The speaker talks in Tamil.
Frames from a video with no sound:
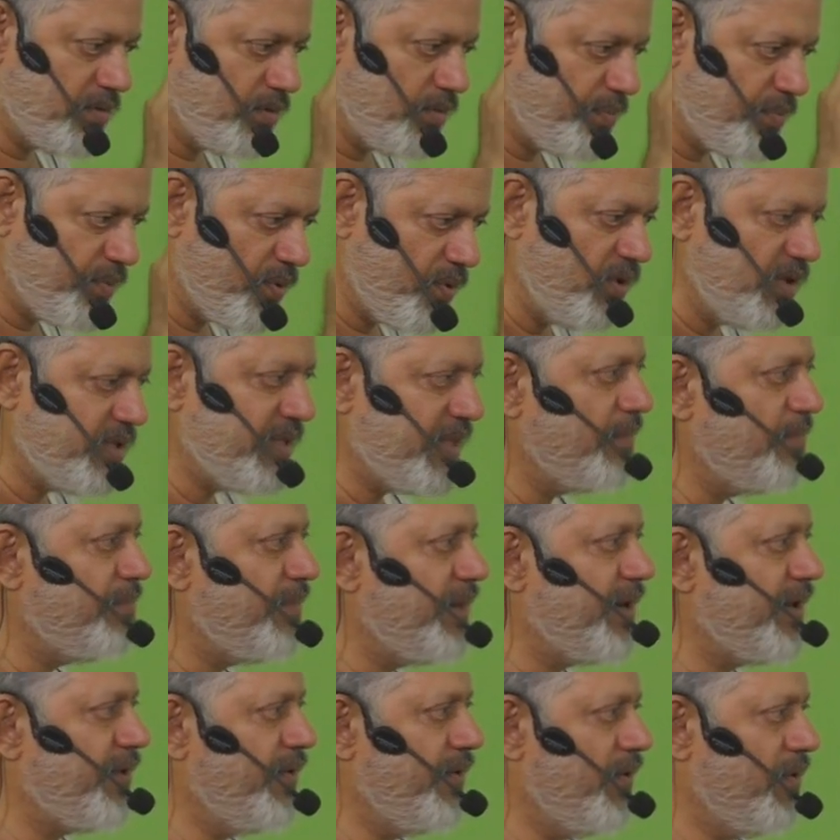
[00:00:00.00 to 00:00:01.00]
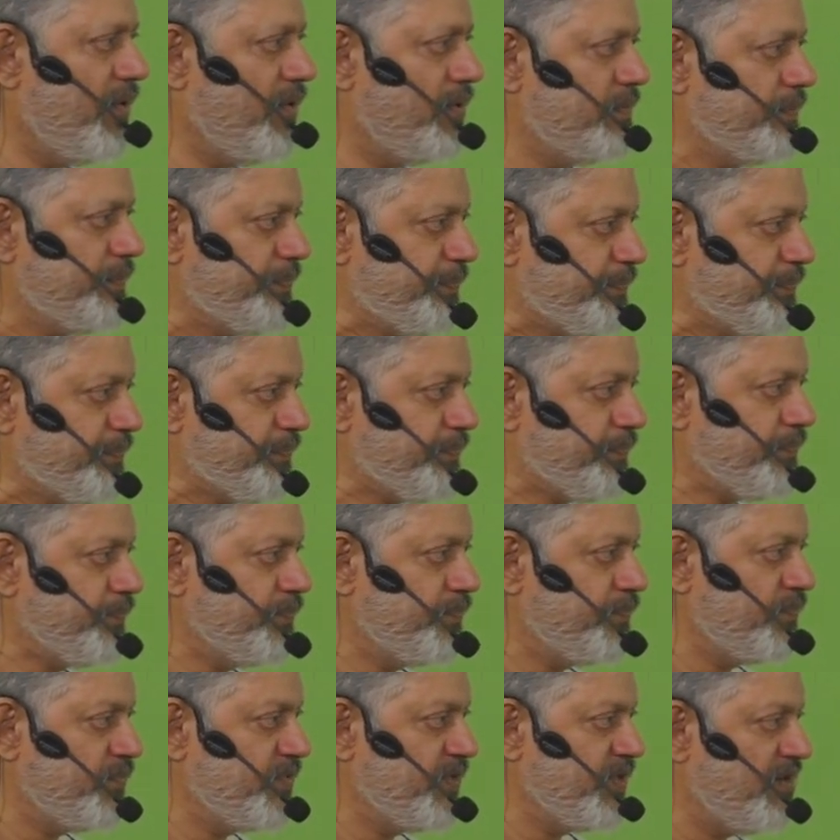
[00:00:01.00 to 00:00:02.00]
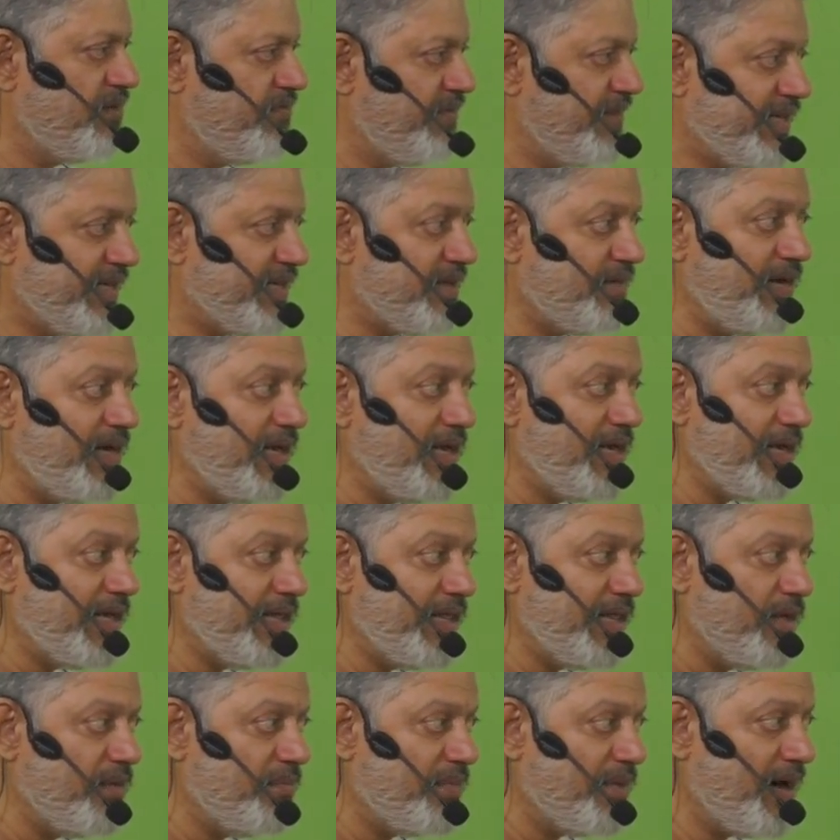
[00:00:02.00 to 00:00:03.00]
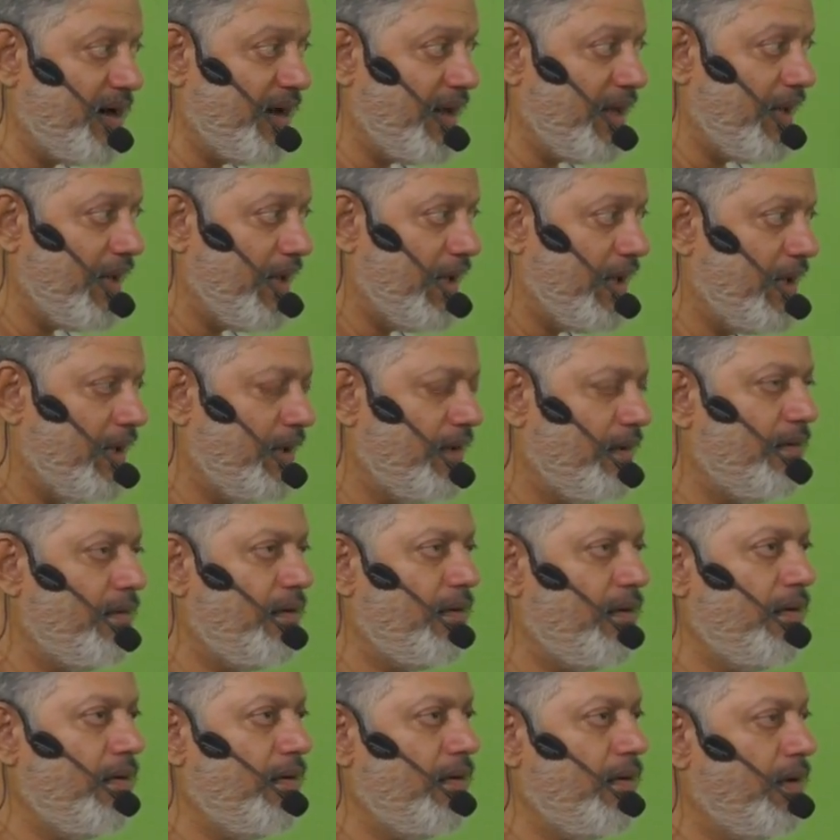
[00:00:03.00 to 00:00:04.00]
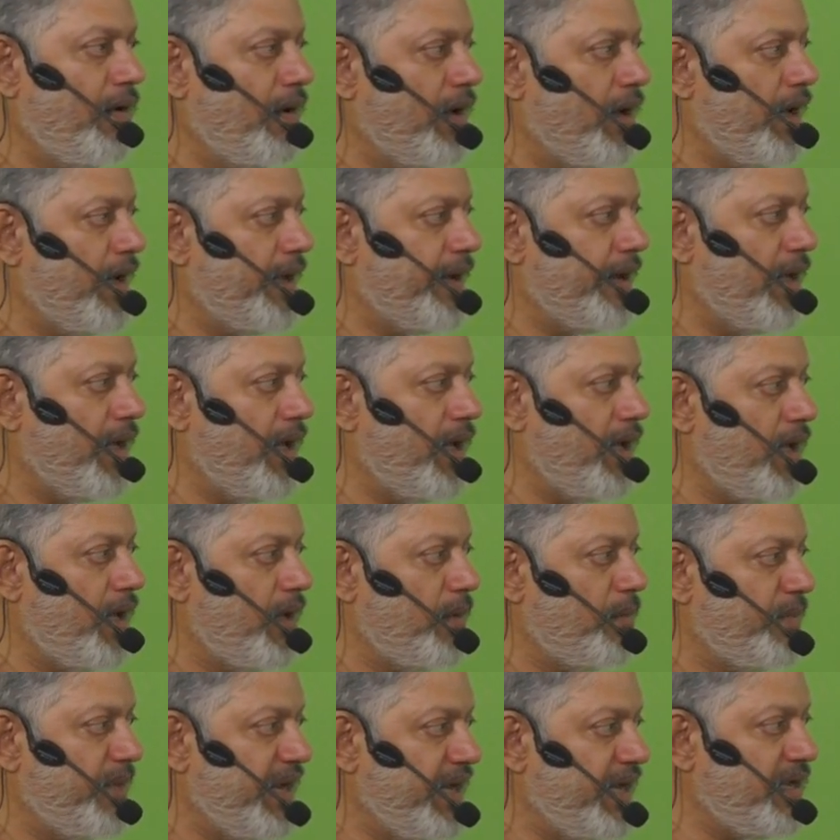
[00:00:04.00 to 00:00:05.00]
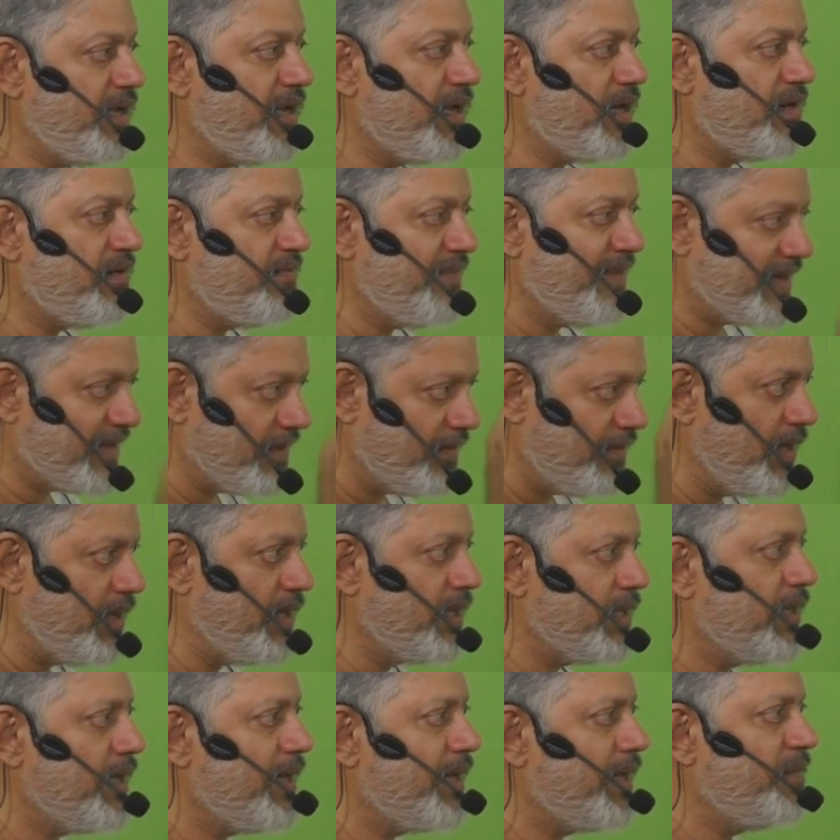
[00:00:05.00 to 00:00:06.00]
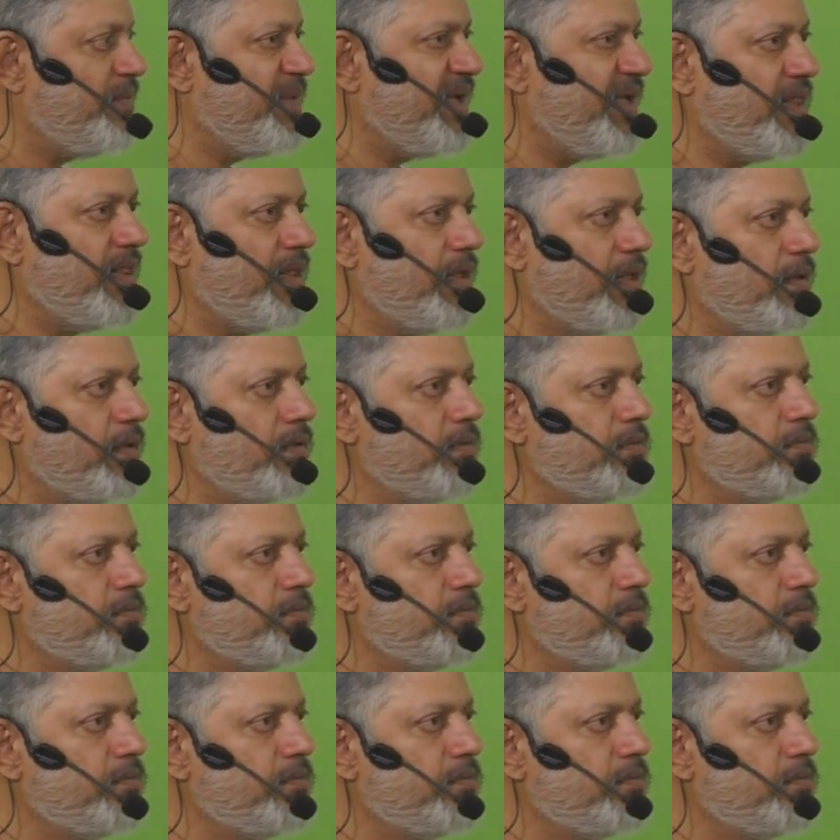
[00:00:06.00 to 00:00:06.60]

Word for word: வந்து பொருள் தெம்படணும் வெட்ட வெளியில் எதையும் பண்ணல ஆனால் மெய்ஞானம் வெட்ட வெளியில் தான் ஆரம்பிக்குது